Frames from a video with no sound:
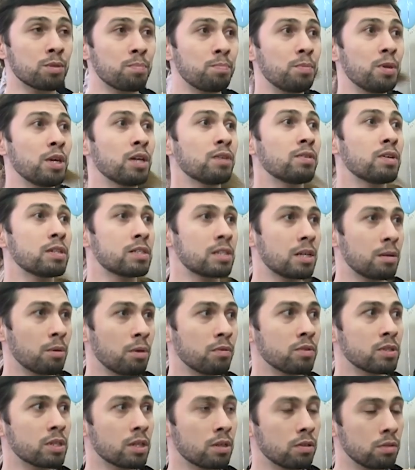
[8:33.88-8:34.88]
даже первой
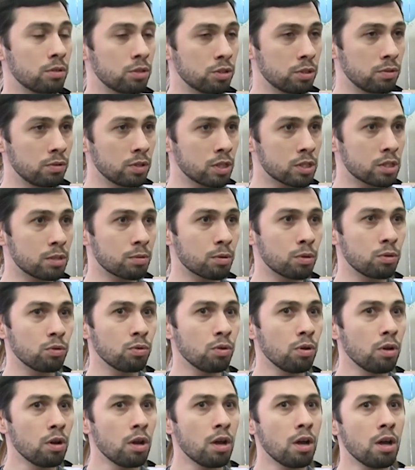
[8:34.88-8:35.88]
самой выставки в 2012
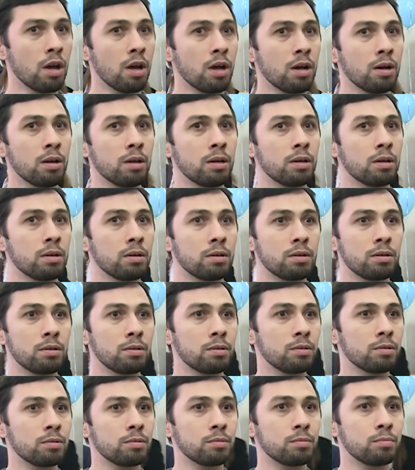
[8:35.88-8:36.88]
году
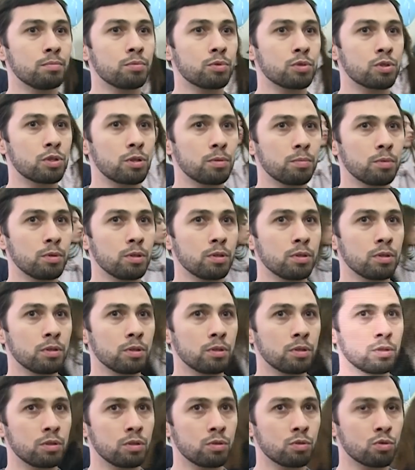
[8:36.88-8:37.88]
э, просто
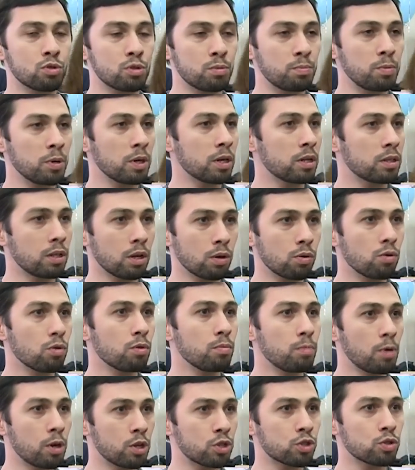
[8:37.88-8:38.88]
был успех
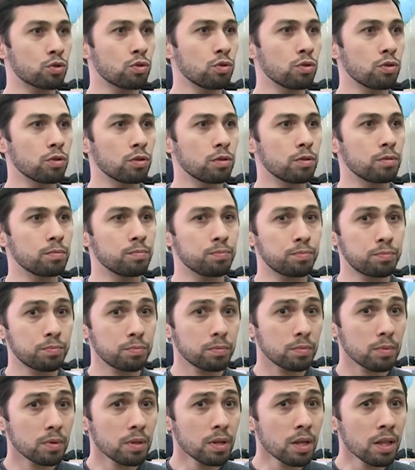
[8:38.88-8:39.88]
такой большой.
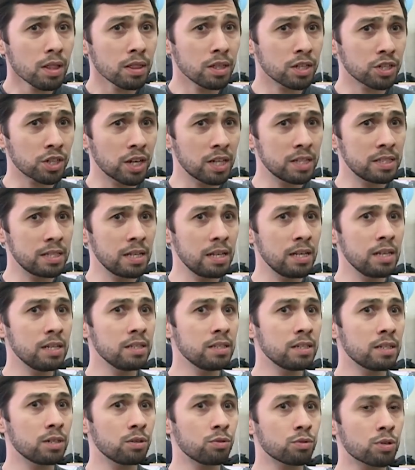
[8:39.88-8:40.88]

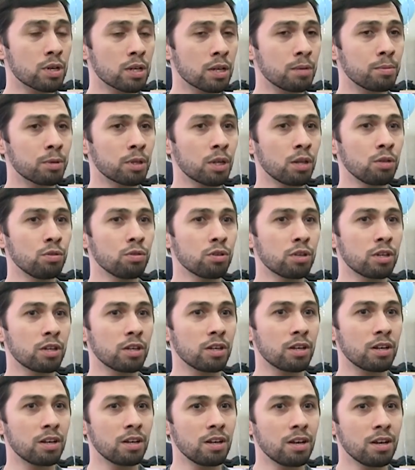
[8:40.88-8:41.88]
Отделение
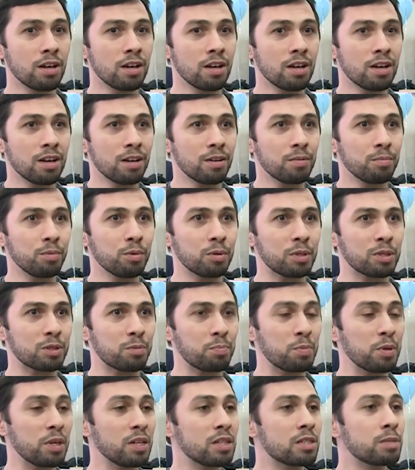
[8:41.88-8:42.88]
онкогематологии был
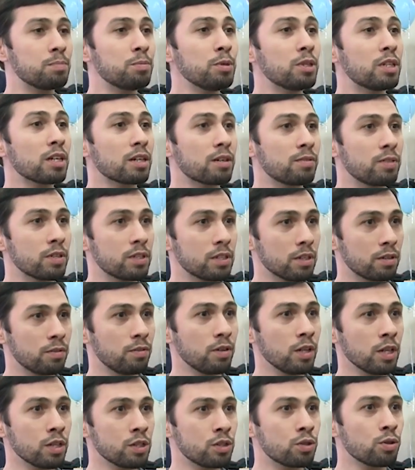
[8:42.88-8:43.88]
даже переизбыток в этих
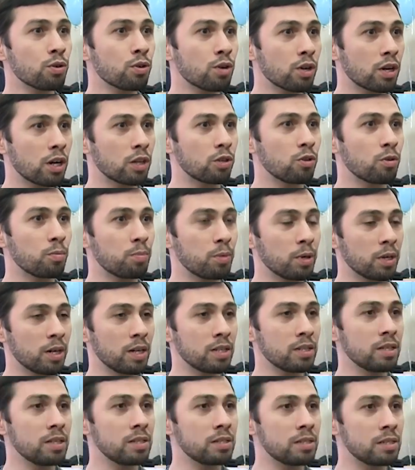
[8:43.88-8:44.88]
волонтерах, которые
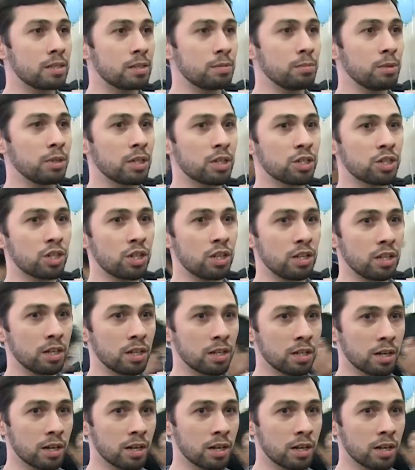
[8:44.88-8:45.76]
приходили с детьми и начали